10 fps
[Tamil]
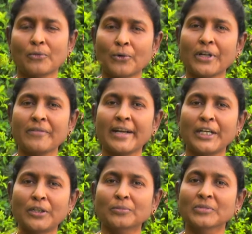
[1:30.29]
ஓட
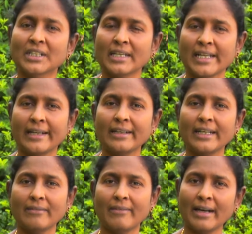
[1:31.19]
வேண்டும்
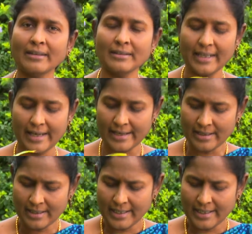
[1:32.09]
என்கிற வார்த்தையை